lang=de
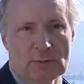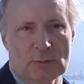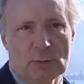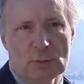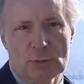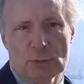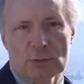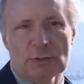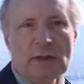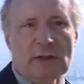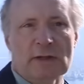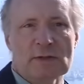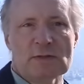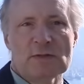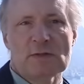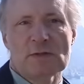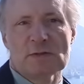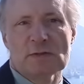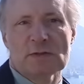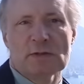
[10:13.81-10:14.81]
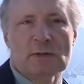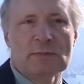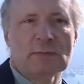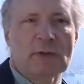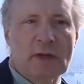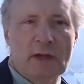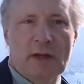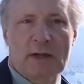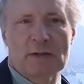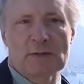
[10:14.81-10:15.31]
Bruno denkt sie sich
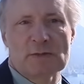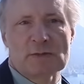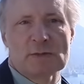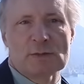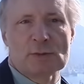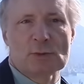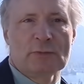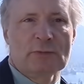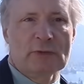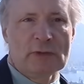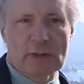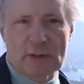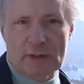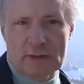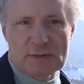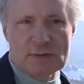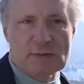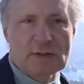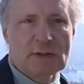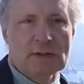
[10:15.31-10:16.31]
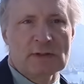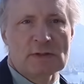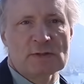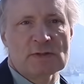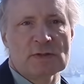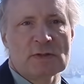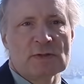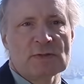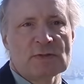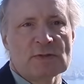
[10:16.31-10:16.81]
im Kreise, so wie die ganze
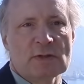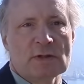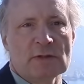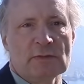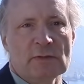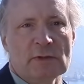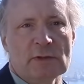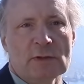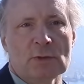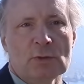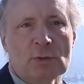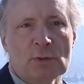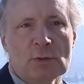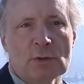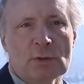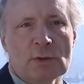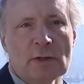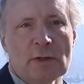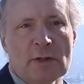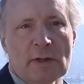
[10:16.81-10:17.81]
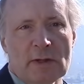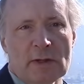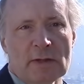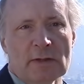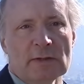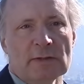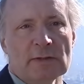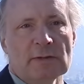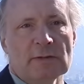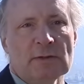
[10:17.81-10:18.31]
Renaissancezeit Wiederholung
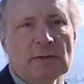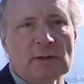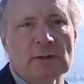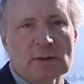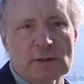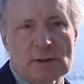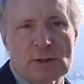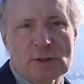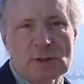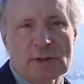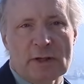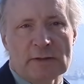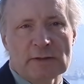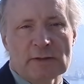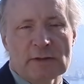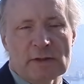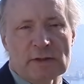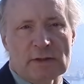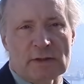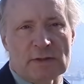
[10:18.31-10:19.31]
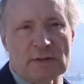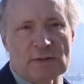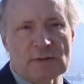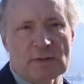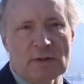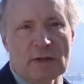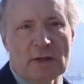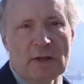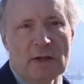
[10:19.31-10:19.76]
der griechischen Antike ist.